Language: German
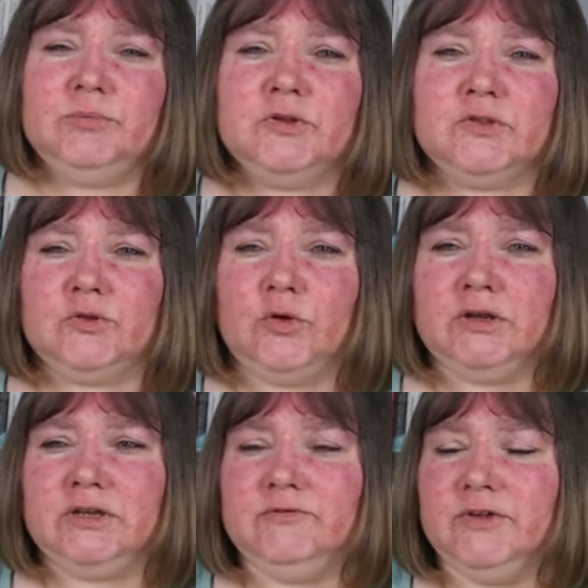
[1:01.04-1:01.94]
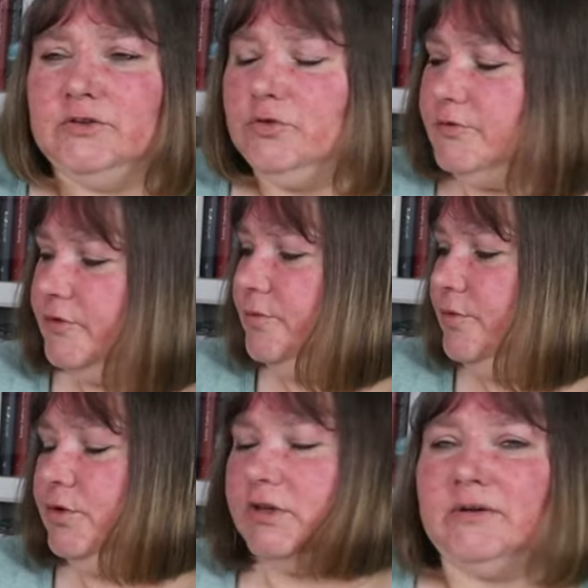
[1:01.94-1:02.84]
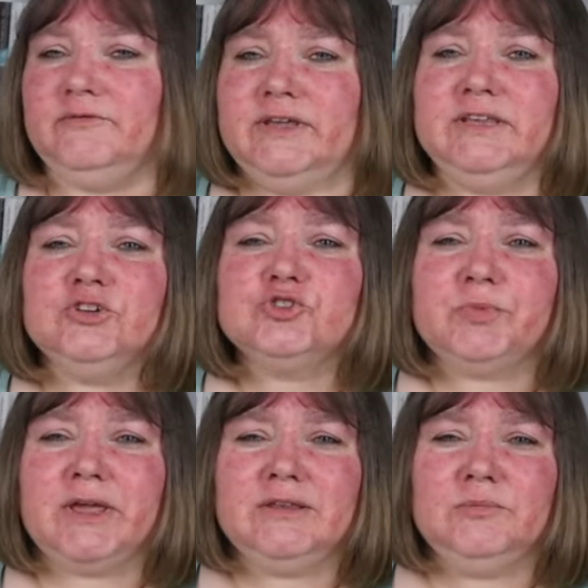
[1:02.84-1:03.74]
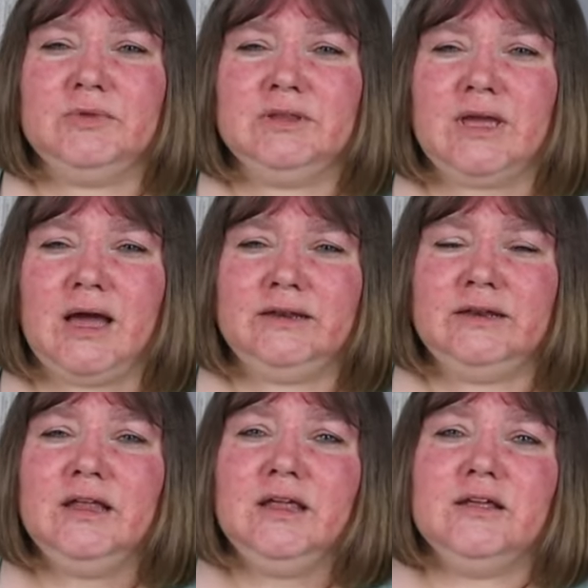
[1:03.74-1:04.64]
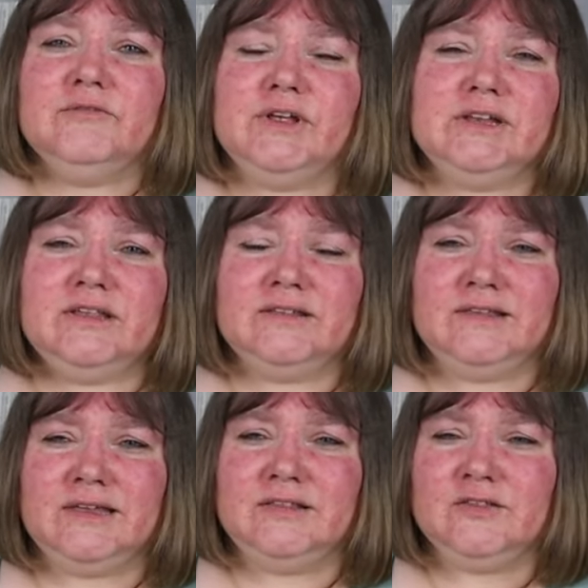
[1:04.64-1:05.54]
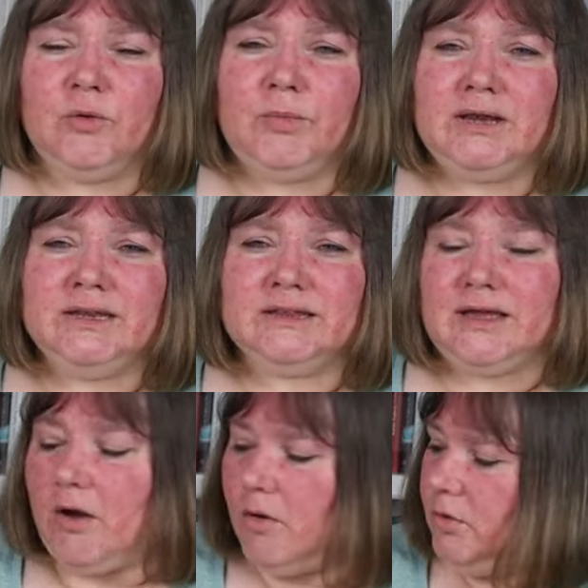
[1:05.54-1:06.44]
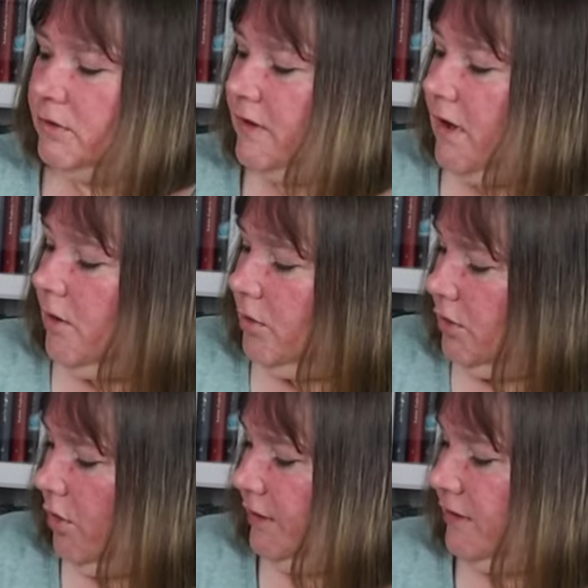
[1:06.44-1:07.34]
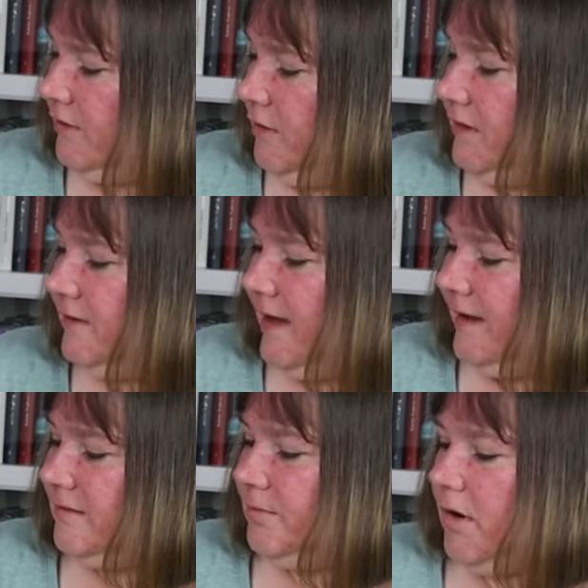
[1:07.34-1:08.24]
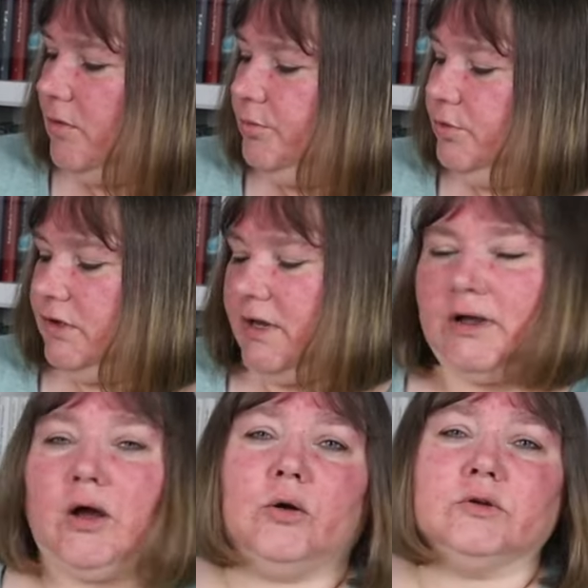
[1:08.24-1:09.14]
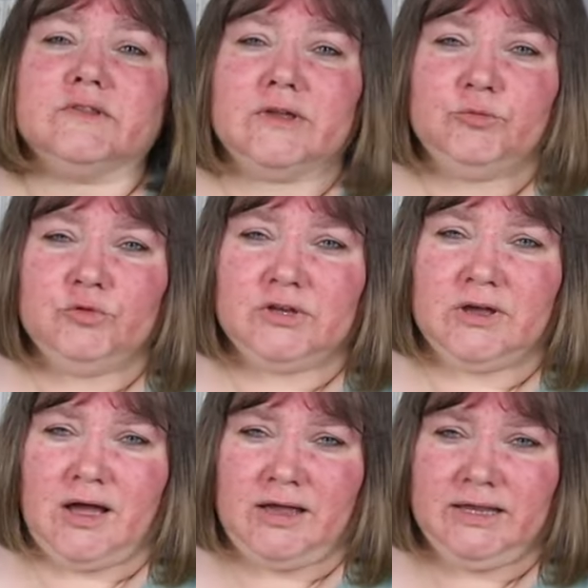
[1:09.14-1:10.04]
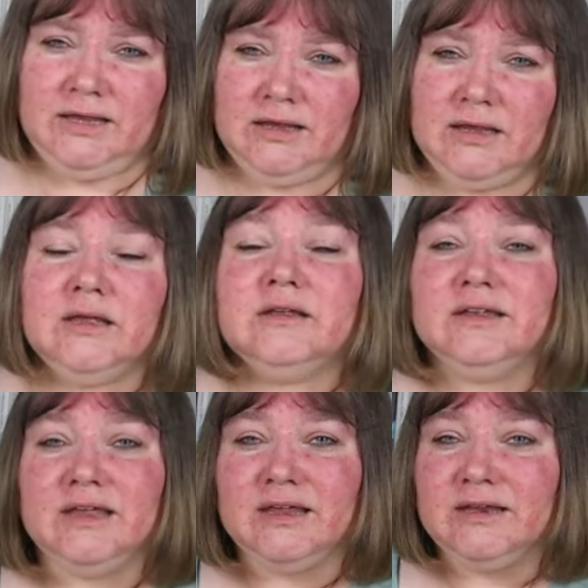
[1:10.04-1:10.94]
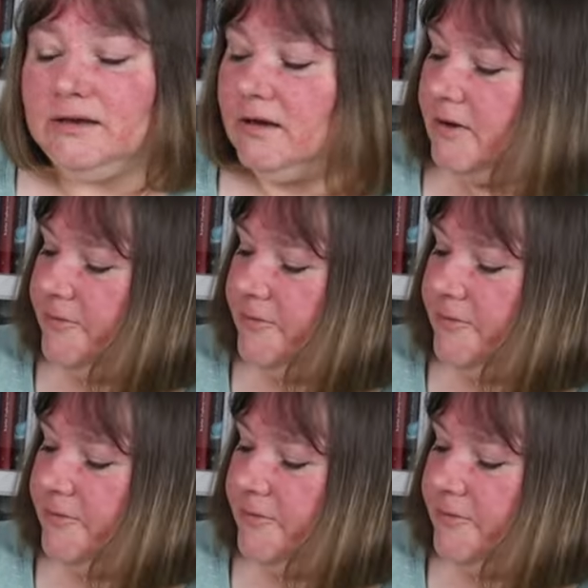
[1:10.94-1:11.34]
gibt es dort eventuell für Bücher, welche sprechen mich an, welche sehen sommerlich aus und heute soll es erstmal um Bücher aus der Bücherei gehen